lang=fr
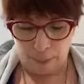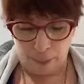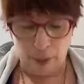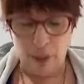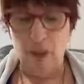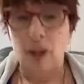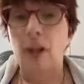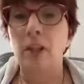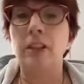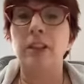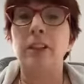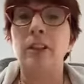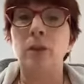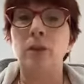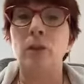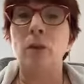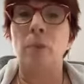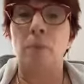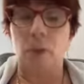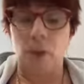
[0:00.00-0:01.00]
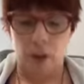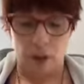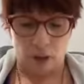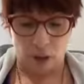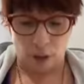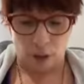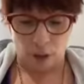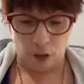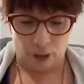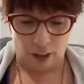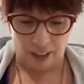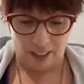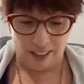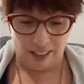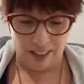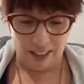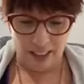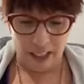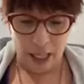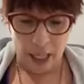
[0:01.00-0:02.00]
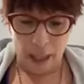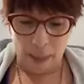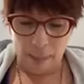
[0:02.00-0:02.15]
plats, des nouveaux plats qui sont sortis.